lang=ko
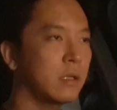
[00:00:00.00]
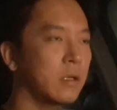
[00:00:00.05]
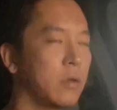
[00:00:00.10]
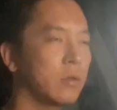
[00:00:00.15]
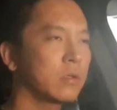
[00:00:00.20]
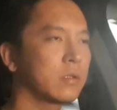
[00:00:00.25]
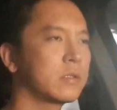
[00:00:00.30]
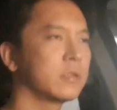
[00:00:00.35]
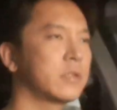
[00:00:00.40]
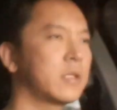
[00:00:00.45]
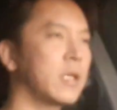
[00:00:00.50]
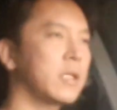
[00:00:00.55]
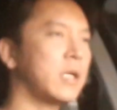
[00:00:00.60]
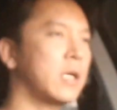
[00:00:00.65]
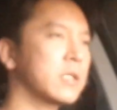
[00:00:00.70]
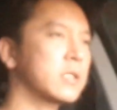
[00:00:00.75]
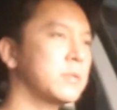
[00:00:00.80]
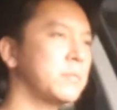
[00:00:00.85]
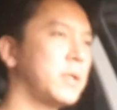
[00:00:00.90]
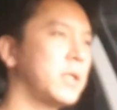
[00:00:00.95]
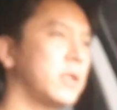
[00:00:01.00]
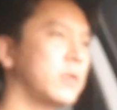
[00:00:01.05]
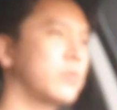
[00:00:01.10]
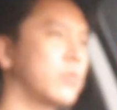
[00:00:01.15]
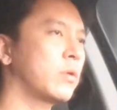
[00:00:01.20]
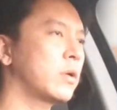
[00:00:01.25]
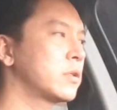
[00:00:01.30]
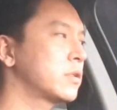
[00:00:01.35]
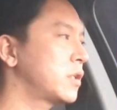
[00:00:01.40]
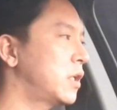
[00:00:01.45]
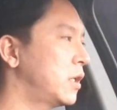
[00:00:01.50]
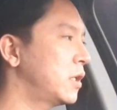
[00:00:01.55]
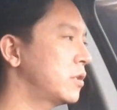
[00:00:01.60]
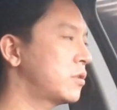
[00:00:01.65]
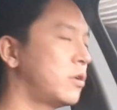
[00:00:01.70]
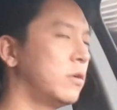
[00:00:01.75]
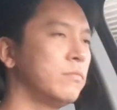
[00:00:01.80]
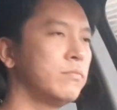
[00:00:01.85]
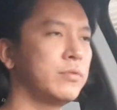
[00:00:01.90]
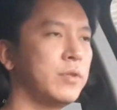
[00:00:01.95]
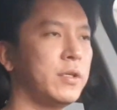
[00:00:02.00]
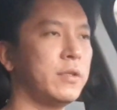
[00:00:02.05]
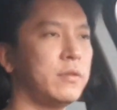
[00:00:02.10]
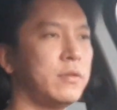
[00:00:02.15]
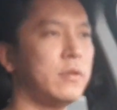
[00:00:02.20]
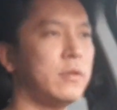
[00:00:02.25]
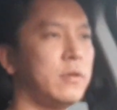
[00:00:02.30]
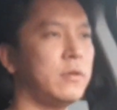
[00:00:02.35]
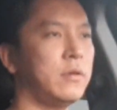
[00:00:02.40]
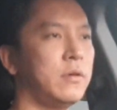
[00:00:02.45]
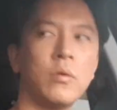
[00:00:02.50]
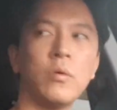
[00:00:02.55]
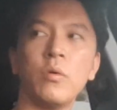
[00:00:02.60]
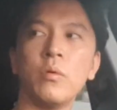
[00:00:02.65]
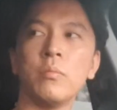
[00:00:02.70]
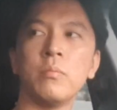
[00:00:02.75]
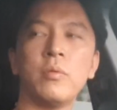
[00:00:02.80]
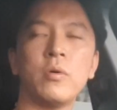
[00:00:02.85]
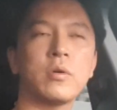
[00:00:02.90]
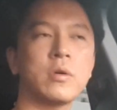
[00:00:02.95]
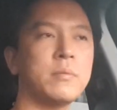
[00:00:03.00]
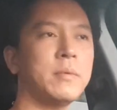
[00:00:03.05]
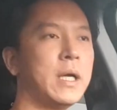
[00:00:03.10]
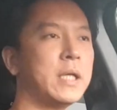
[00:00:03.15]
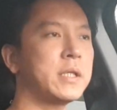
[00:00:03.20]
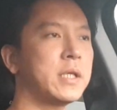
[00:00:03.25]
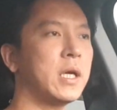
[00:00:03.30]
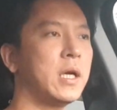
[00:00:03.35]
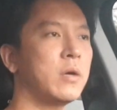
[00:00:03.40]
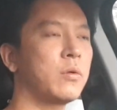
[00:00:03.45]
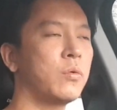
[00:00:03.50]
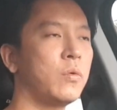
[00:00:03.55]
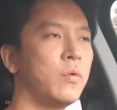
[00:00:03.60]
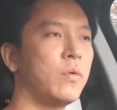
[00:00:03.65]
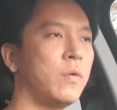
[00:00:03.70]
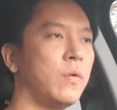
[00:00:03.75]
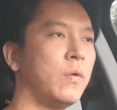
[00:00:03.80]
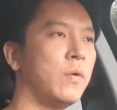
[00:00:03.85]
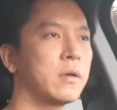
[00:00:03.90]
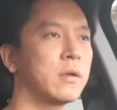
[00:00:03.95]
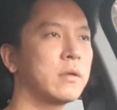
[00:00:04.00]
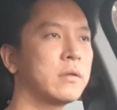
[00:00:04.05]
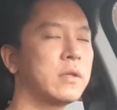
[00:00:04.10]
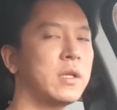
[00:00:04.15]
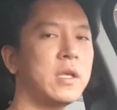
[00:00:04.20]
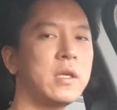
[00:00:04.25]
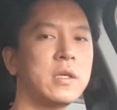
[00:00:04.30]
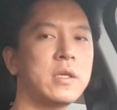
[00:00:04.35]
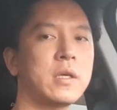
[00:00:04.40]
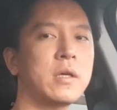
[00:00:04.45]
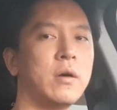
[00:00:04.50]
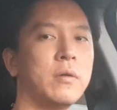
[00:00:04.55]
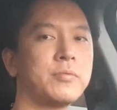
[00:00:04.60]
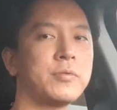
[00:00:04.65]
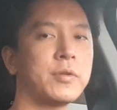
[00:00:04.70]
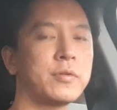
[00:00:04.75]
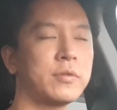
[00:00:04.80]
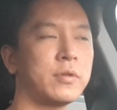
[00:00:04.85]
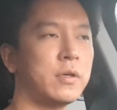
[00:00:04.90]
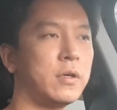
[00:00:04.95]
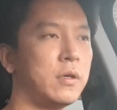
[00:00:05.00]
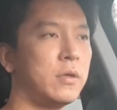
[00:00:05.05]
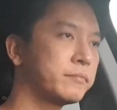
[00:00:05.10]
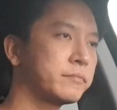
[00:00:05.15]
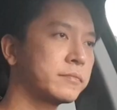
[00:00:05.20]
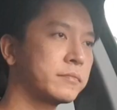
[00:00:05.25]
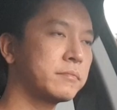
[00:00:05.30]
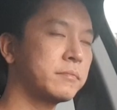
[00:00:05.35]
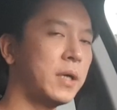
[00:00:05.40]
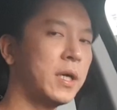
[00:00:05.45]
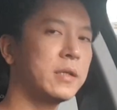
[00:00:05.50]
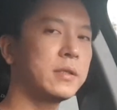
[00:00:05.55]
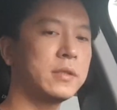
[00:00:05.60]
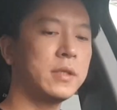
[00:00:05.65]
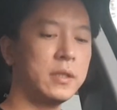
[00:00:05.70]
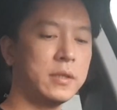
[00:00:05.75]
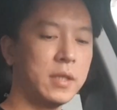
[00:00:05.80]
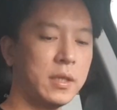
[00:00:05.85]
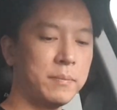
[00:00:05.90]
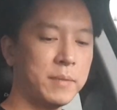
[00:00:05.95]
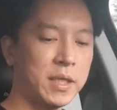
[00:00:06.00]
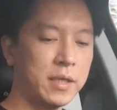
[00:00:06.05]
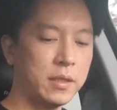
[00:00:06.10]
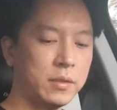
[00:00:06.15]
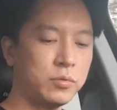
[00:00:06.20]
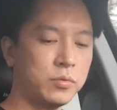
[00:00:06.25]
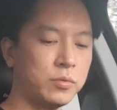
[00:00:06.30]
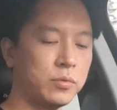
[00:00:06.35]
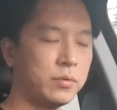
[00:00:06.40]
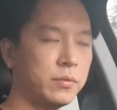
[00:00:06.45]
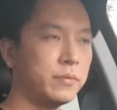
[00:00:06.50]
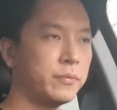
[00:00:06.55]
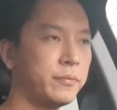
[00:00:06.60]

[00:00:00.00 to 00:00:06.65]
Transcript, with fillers: 이거는 그때 당시만 해도 굉장히 정부에서 홍보를 많이 하고 근데 인기가 없었어요. 박근혜 때만 해도